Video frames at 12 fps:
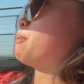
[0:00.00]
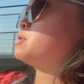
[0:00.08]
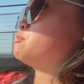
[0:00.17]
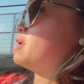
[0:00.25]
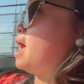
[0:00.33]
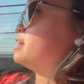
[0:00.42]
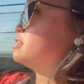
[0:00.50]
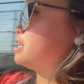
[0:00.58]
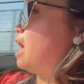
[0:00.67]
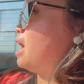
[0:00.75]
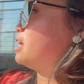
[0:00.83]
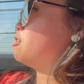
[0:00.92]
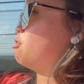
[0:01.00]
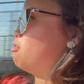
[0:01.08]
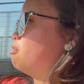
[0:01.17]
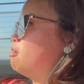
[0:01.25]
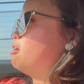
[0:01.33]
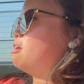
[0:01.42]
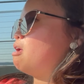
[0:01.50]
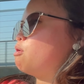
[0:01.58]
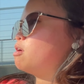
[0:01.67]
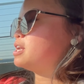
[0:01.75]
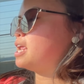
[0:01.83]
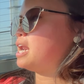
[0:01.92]
มันอยู่ด้านซ้ายเนาะเรา
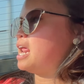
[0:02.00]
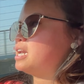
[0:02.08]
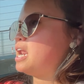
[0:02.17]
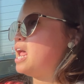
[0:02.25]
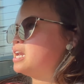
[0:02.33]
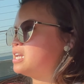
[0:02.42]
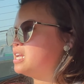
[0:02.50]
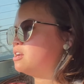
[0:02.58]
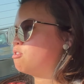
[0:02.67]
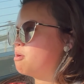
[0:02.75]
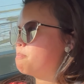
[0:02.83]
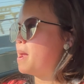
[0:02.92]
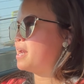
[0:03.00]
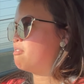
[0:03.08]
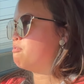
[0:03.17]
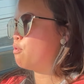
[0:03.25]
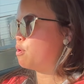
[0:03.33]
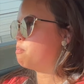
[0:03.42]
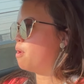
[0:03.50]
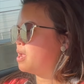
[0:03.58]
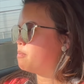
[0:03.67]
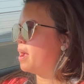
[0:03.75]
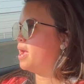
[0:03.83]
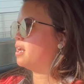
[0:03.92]
ก็ถนัดด้านนี้เราก็ปัดน้ำฝนบ่อ
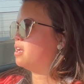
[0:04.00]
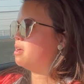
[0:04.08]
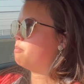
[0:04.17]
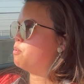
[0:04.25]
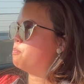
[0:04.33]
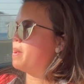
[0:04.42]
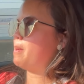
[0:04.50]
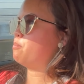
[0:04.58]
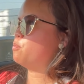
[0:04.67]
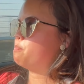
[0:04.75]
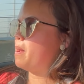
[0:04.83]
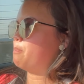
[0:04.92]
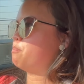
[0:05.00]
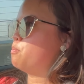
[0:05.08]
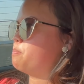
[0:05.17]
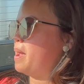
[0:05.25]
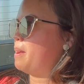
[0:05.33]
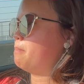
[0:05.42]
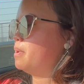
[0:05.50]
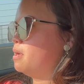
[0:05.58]
ยมากเลยปุ๊บแปบปุ๊บแปบปุ๊บแปบ